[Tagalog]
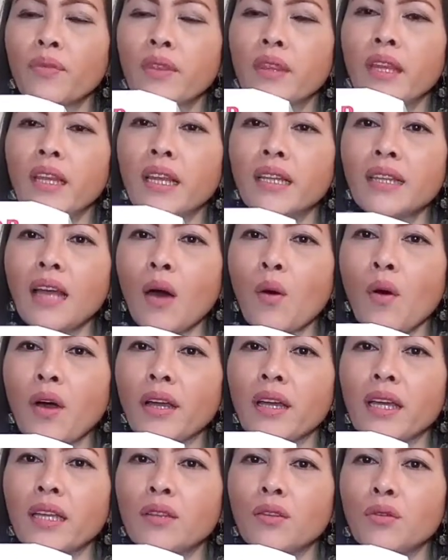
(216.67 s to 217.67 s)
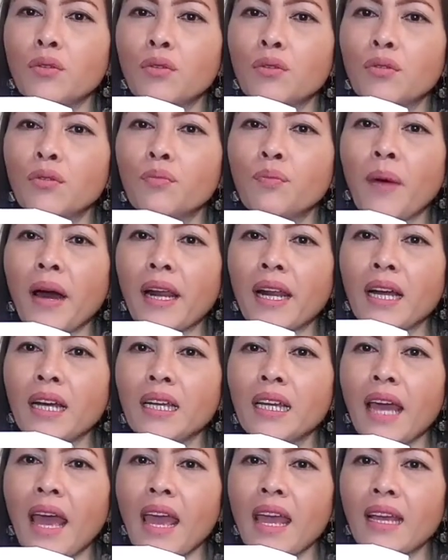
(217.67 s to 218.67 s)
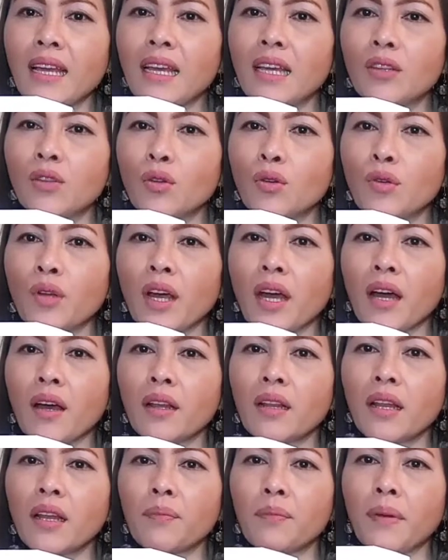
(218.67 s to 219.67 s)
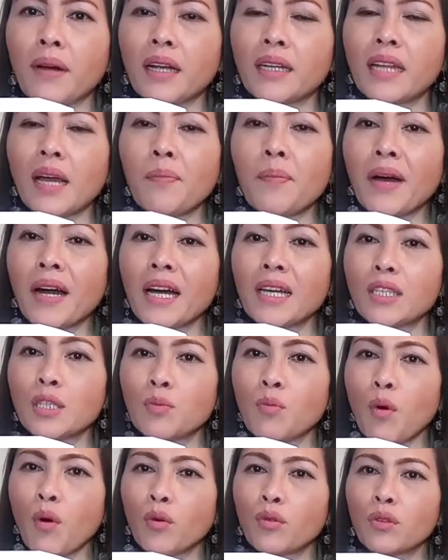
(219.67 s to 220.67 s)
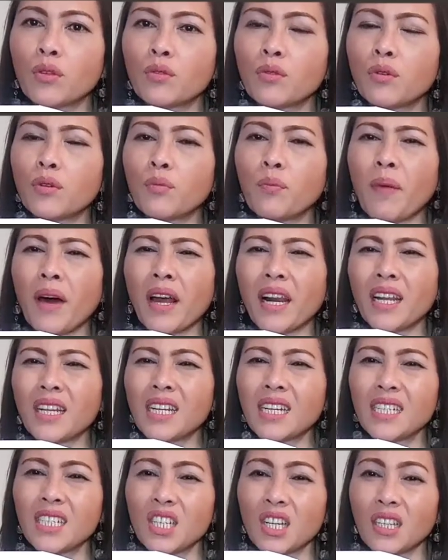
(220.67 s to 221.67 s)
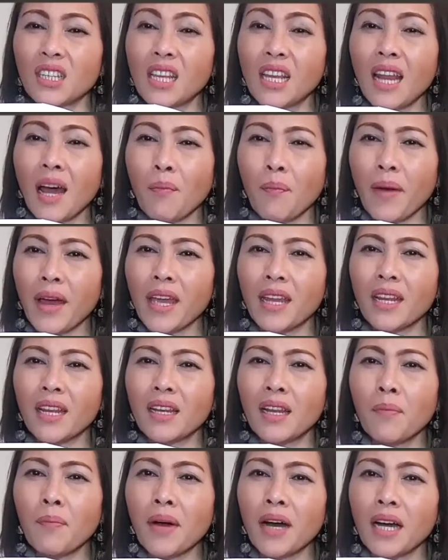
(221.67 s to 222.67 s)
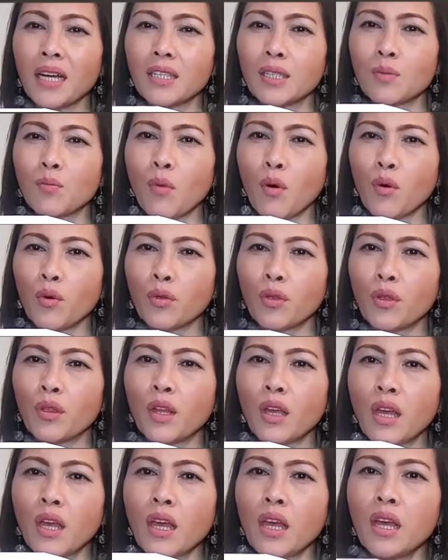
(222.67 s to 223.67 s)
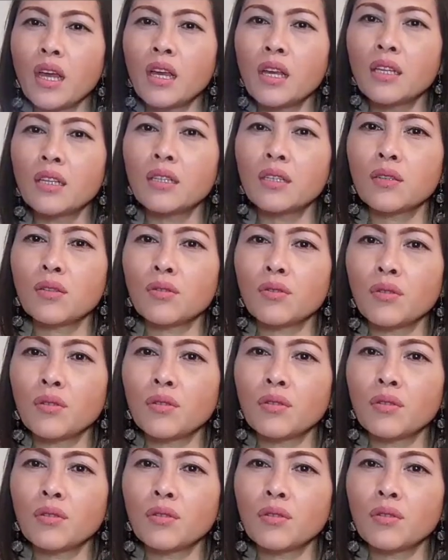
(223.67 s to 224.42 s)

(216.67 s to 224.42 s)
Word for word: tinatawag itong parang cake ito na napaka-smooth or para lang siyang tinapay na napaka-smooth. So,